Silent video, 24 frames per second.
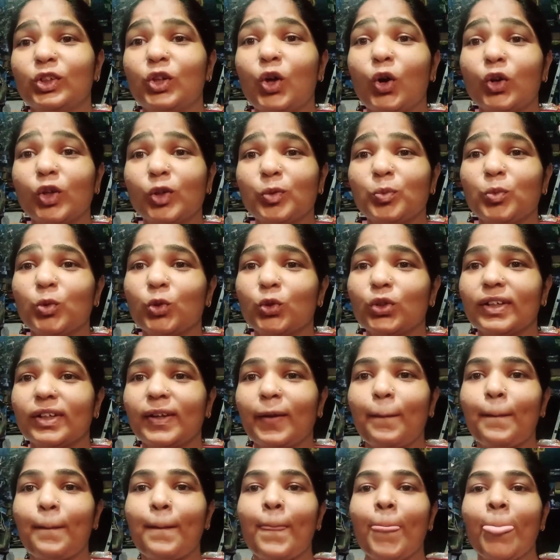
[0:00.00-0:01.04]
डॉगी
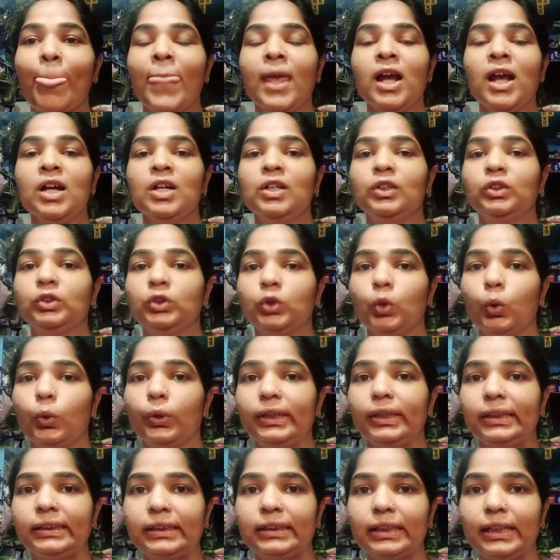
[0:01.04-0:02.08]
बुक सो
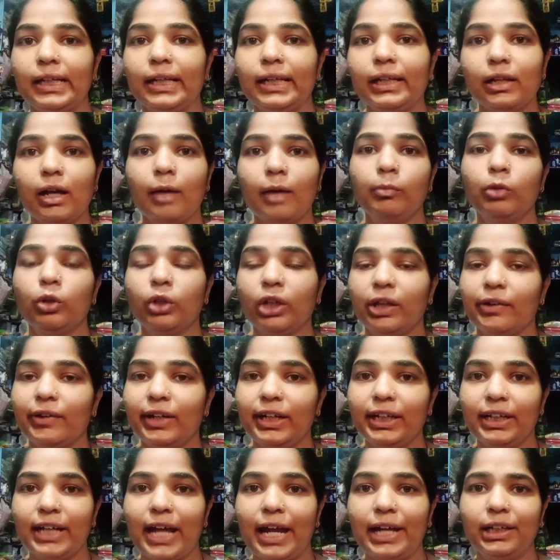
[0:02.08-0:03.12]
इसलिए हम लोग ये
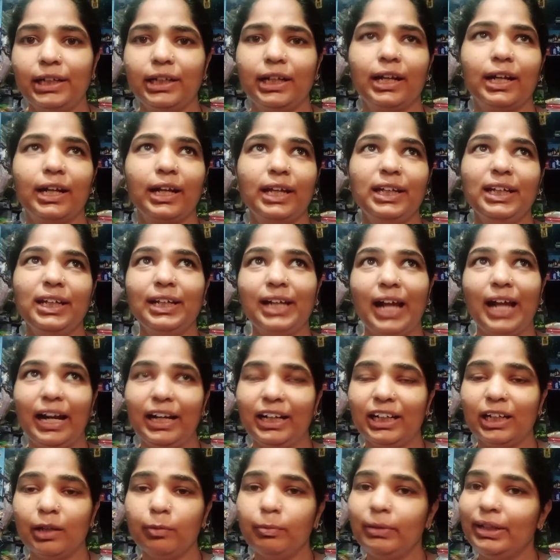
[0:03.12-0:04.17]
वाली डाइट कर रहे हैं ये
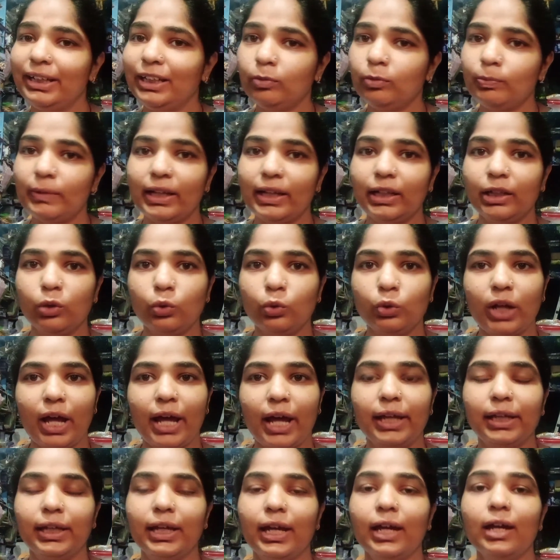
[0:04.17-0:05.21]
रैंडमली मैंने
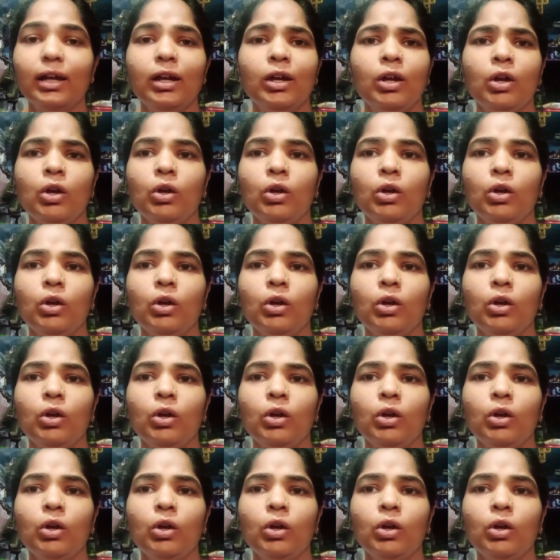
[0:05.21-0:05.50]
उठाई है